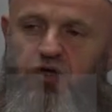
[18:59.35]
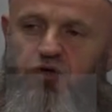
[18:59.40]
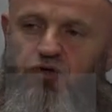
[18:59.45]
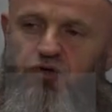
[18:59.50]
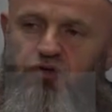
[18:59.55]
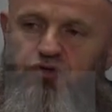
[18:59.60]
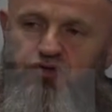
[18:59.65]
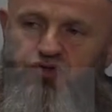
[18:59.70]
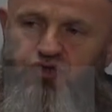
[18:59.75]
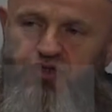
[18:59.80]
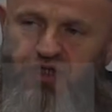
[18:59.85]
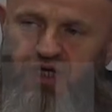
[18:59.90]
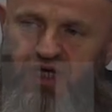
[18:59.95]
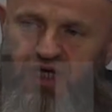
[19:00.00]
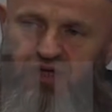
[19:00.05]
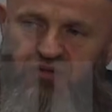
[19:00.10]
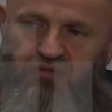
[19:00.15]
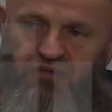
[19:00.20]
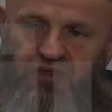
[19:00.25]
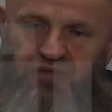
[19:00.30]
Onun için
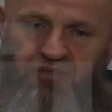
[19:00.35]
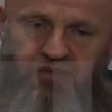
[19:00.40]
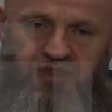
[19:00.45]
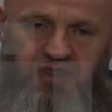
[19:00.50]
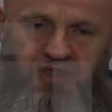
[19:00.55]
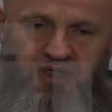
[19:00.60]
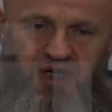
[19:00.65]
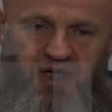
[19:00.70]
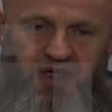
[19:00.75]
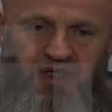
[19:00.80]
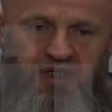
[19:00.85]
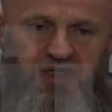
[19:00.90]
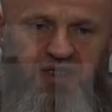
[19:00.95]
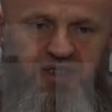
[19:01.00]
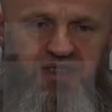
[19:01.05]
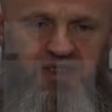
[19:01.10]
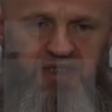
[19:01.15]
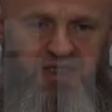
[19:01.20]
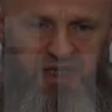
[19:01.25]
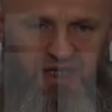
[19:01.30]
her birimizin annesi